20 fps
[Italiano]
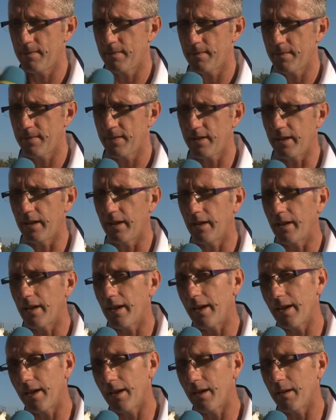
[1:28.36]
Sì,
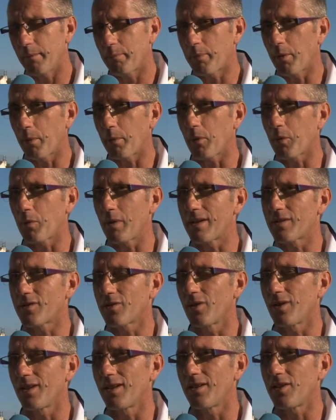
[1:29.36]
è proprio
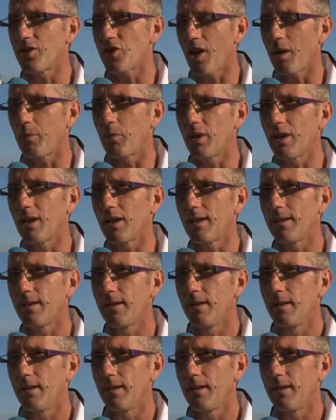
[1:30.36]
questo diciamo, il,